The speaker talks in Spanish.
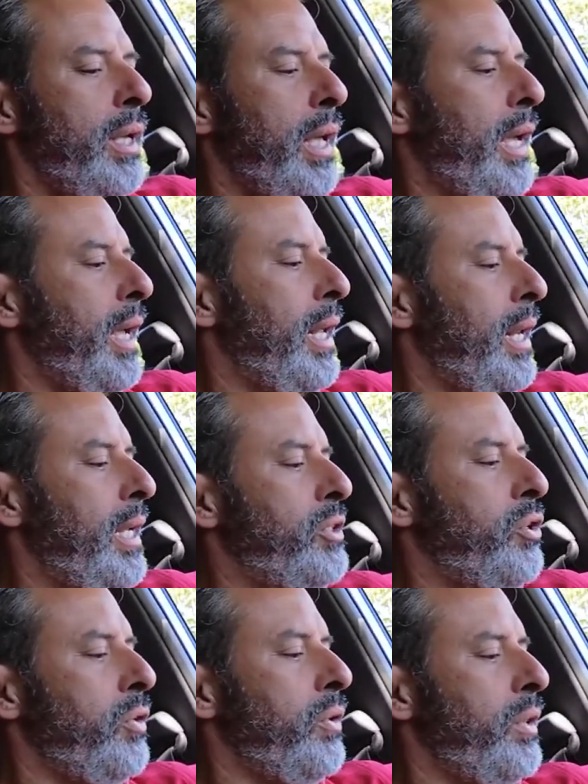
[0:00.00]
que el
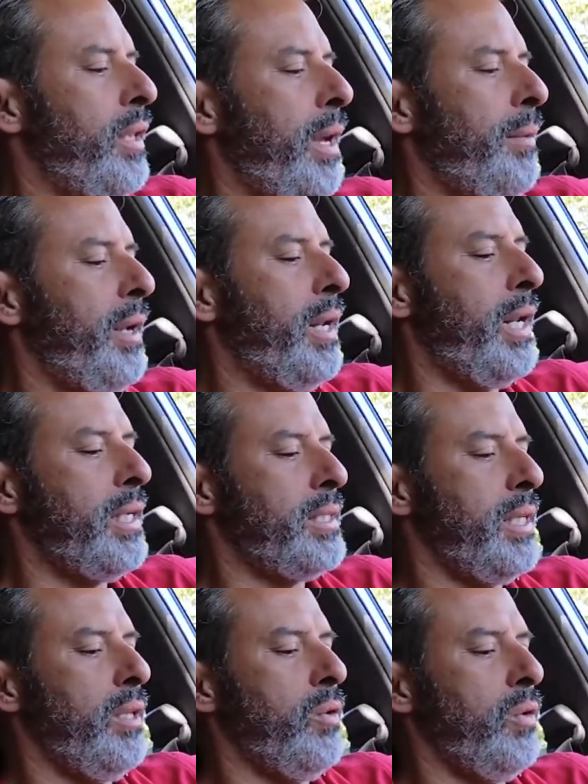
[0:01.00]
hecho de haber
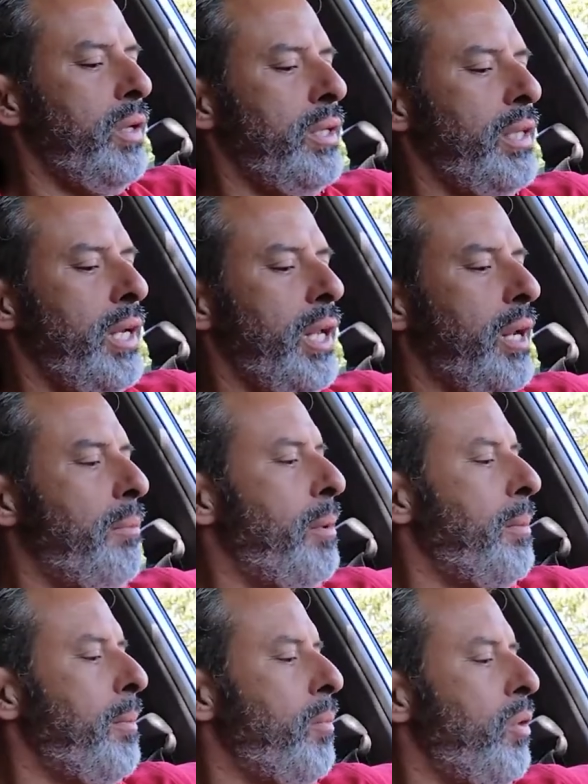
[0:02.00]
nacido y tener
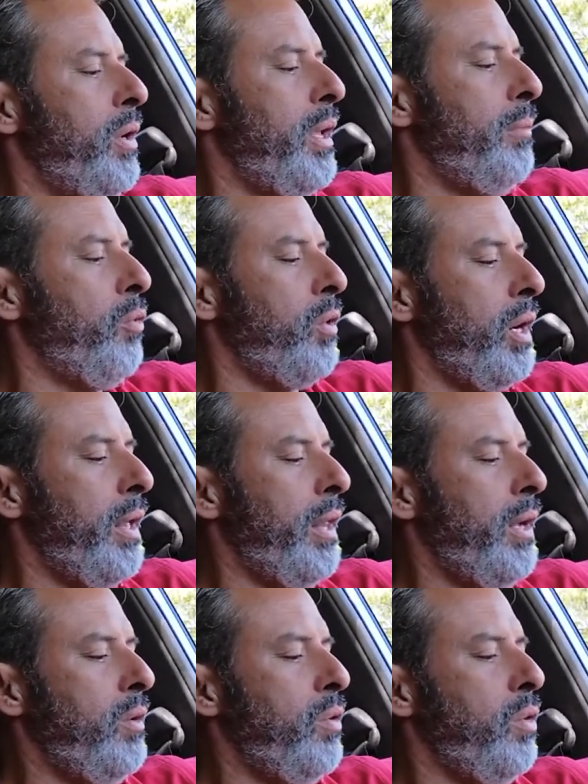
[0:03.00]
mi memoria
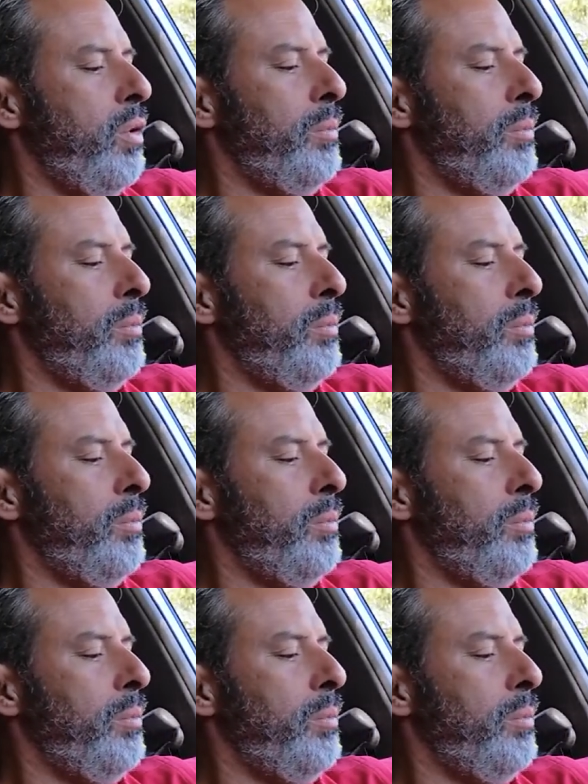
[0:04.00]
borrada,